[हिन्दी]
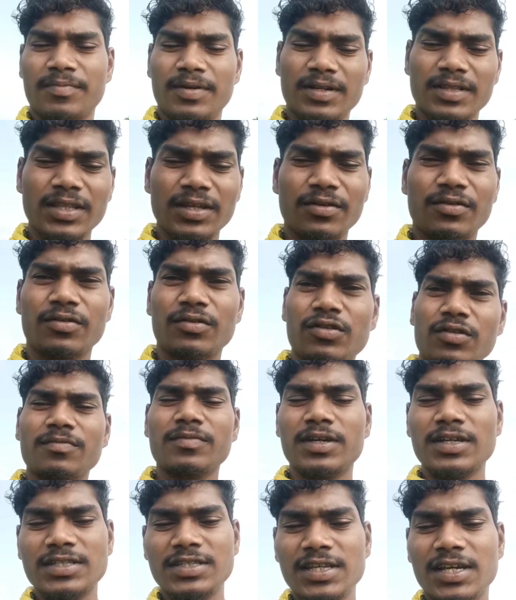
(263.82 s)
पर देखो
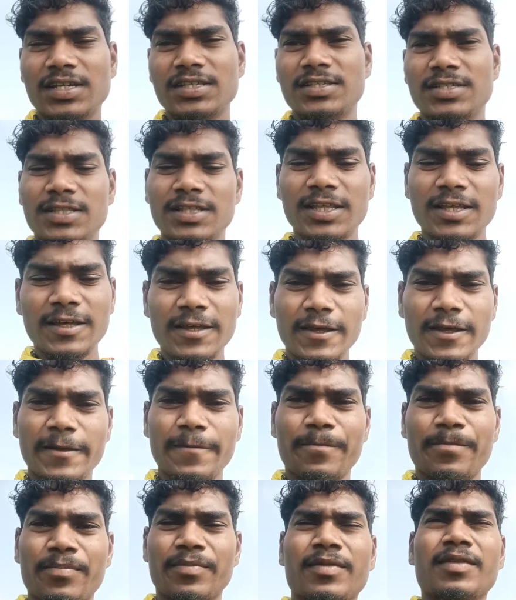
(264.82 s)
तुम किसी का ज़िंदगी
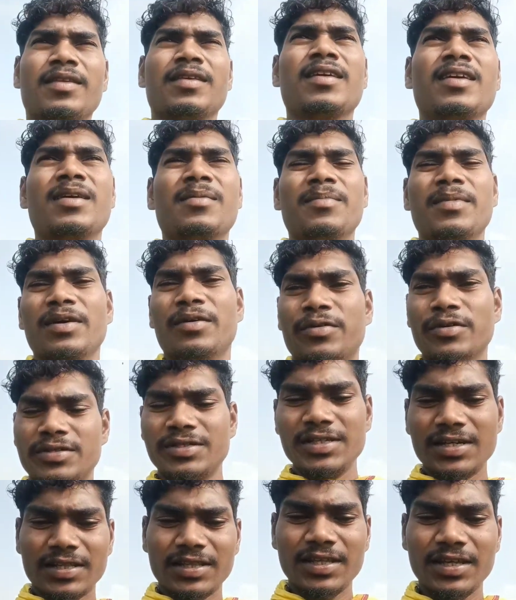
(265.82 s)
में
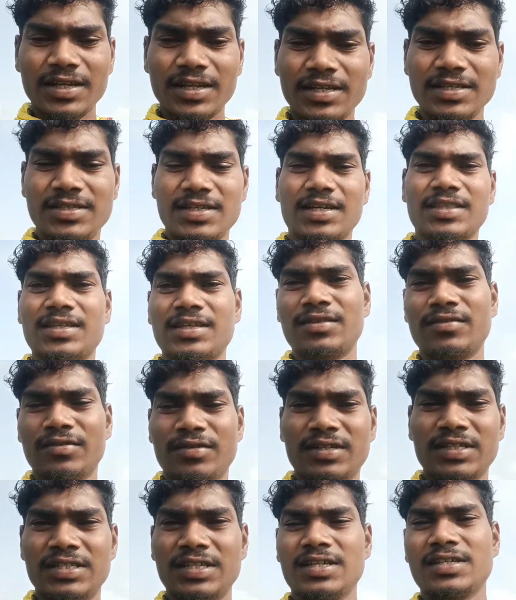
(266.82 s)
खुशियाँ दे नहीं सकते तो
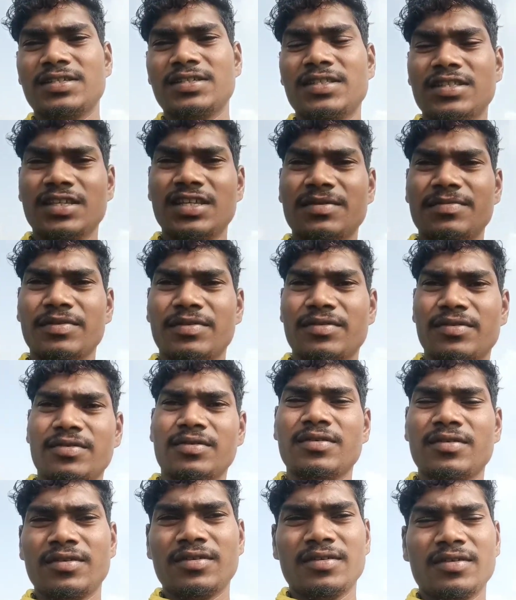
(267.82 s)
किसी की ज़िंदगी में
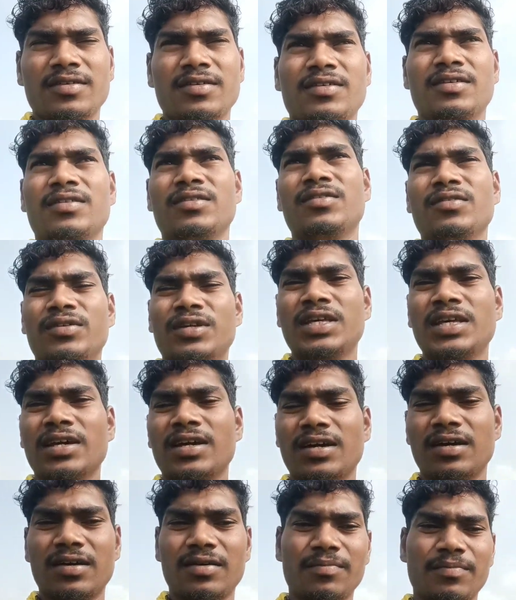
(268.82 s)

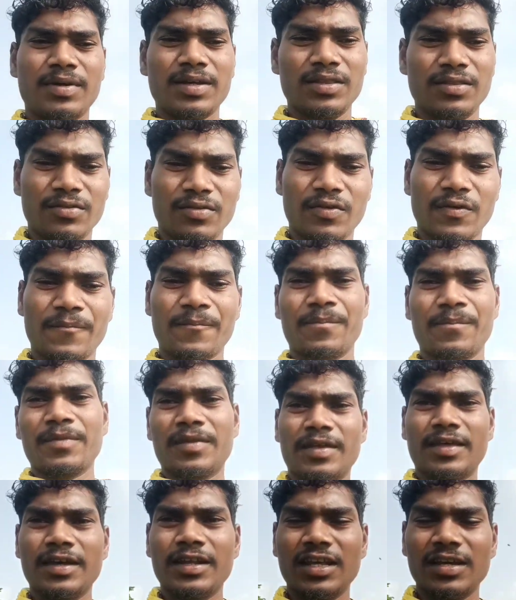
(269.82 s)
दुखिया मत दो
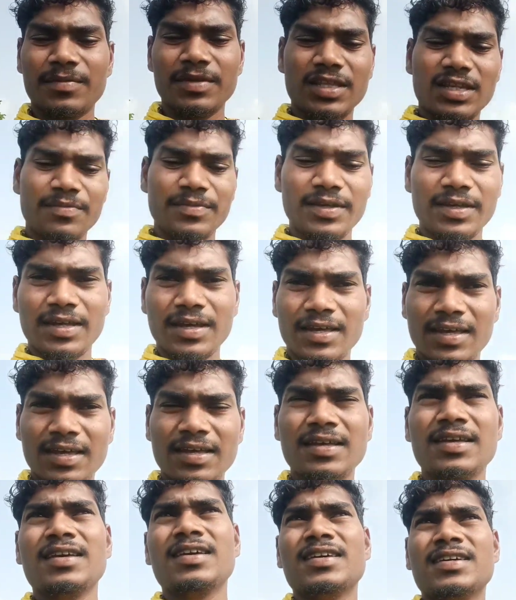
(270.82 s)
कहने का मतलब ये है
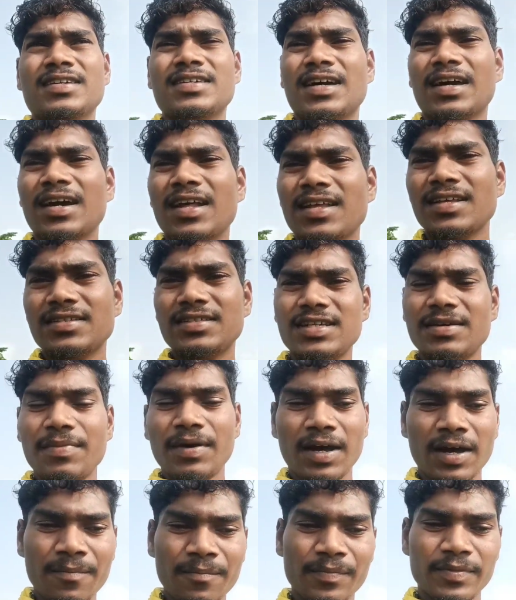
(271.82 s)
कि अगर
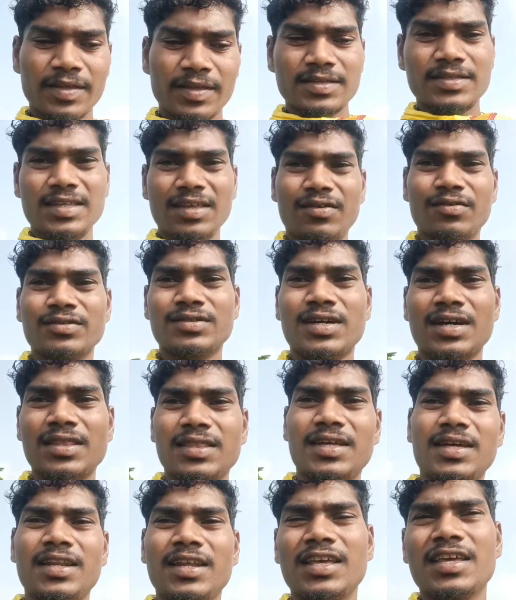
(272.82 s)
जब हम किसी को साथ
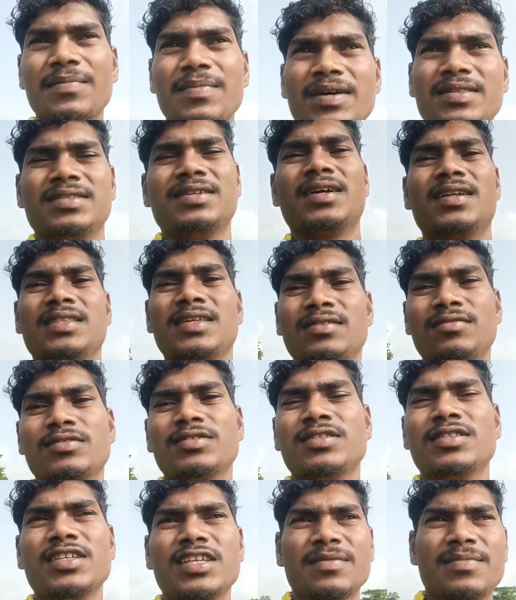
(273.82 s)
देने की बात करते हैं तो
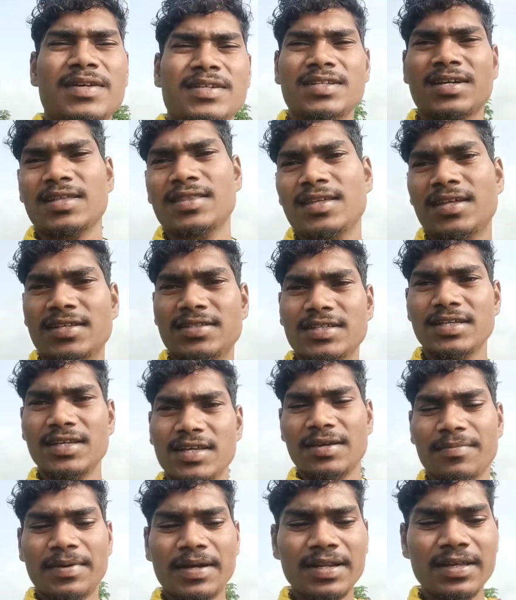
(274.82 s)
ज़िंदगी भर साथ देना
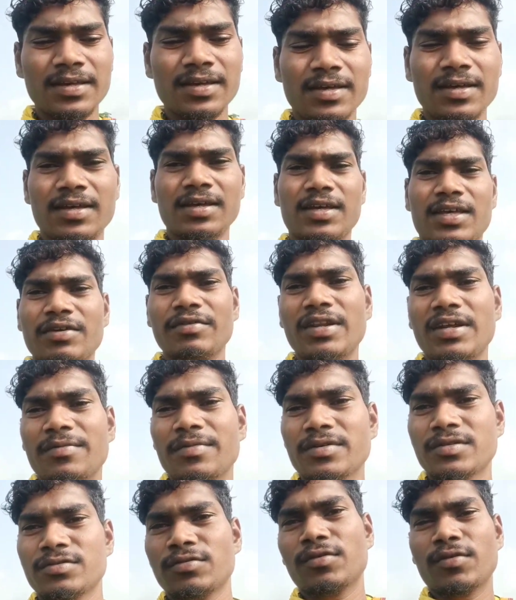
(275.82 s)
चाहिए भली क्यों ना
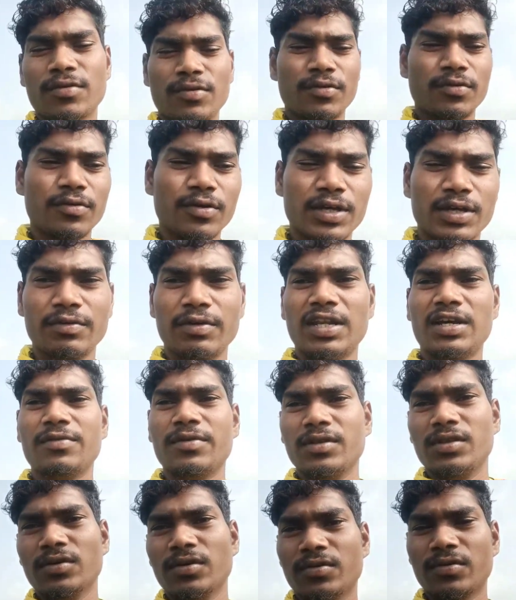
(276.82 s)
वो सुख हो क्यों ना
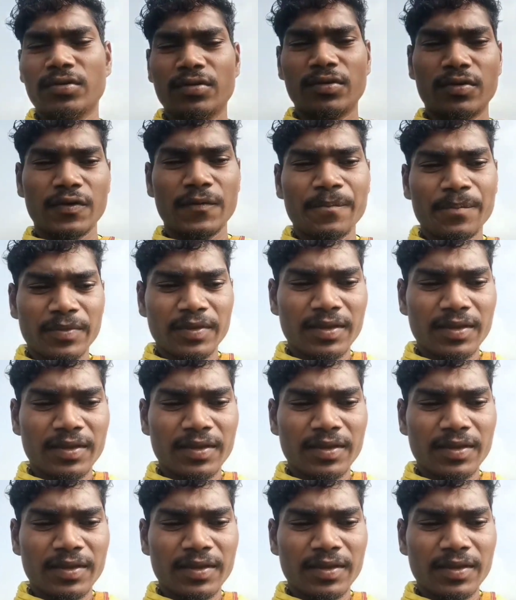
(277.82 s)
वो दुख हो